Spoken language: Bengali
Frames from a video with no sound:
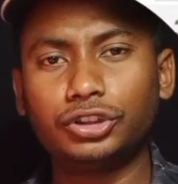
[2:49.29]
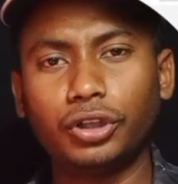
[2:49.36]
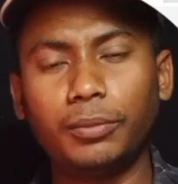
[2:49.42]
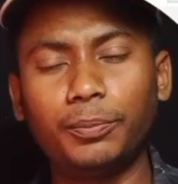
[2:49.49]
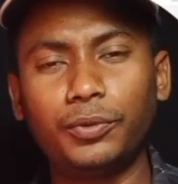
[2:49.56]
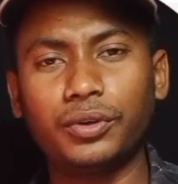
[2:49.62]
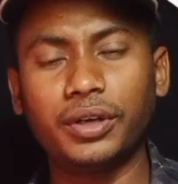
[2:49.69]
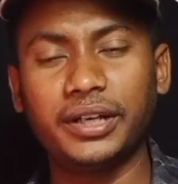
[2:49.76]

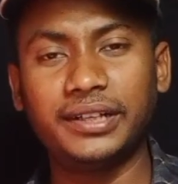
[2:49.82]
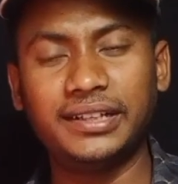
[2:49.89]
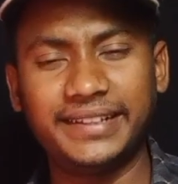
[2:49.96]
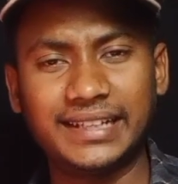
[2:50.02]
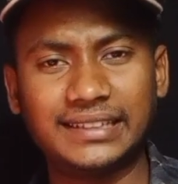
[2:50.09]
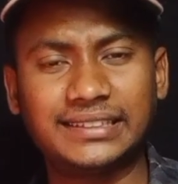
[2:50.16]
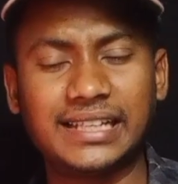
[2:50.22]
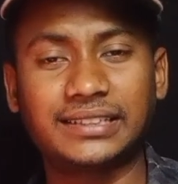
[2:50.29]
সম্পূর্ণ ইন
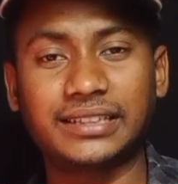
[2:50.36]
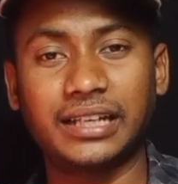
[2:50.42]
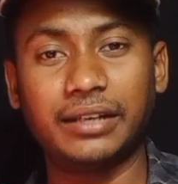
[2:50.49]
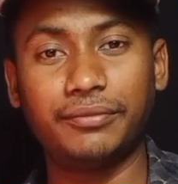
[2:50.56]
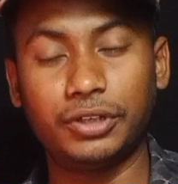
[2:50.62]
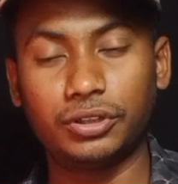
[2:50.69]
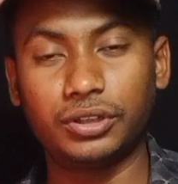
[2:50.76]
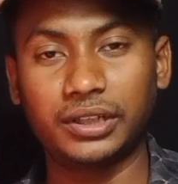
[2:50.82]
ডিটেলসে আজকের
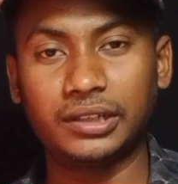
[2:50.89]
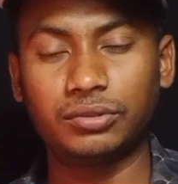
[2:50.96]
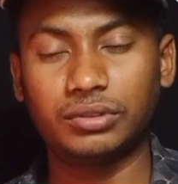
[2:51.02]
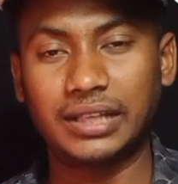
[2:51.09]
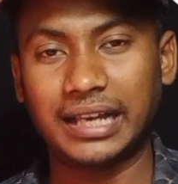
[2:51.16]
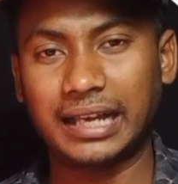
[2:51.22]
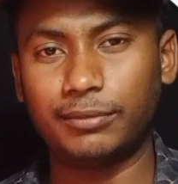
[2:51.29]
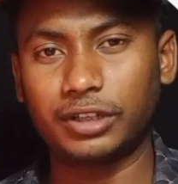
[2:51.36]
এই ভিডিওতে কিন্তু
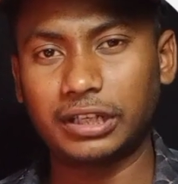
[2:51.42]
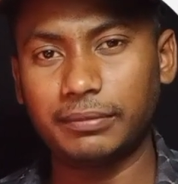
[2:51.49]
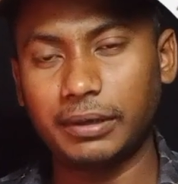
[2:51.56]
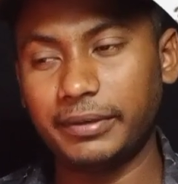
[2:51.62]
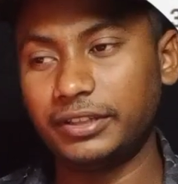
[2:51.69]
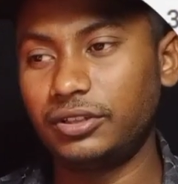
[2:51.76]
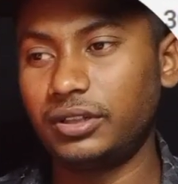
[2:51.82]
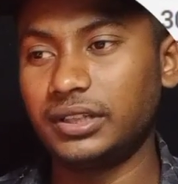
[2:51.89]
দেখাবো
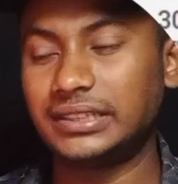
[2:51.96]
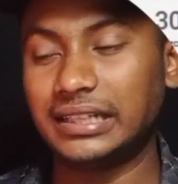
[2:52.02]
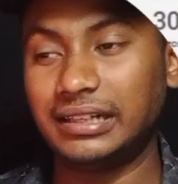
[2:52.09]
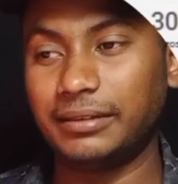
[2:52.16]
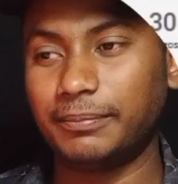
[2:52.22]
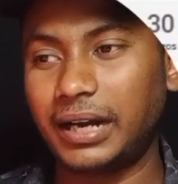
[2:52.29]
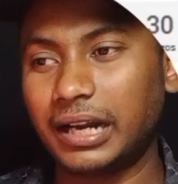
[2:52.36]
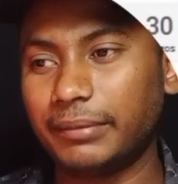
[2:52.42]
কীভাবে এই ধরনের
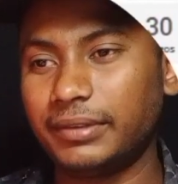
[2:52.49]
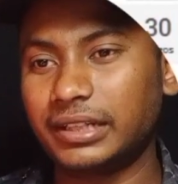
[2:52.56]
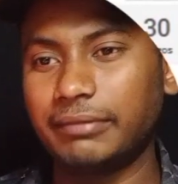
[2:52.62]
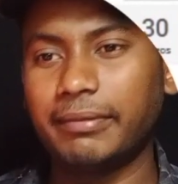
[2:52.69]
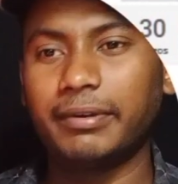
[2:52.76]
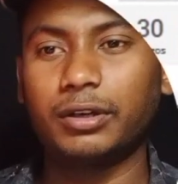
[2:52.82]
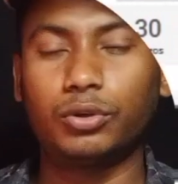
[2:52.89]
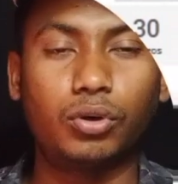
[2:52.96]
চ্যানেল বানাবেন
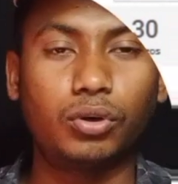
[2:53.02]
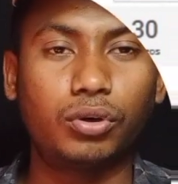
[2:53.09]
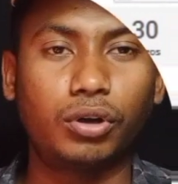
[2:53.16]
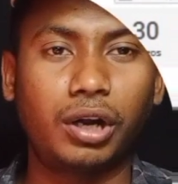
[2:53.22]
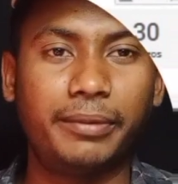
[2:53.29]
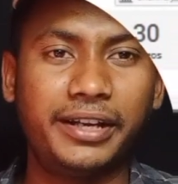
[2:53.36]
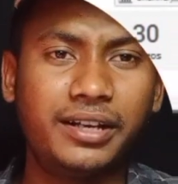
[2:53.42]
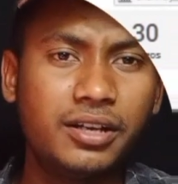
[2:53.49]
কীভাবে গ্রো
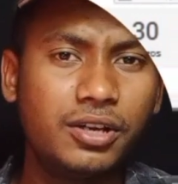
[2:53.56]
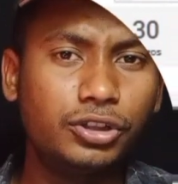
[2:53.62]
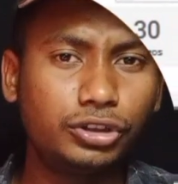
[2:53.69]
করাবেন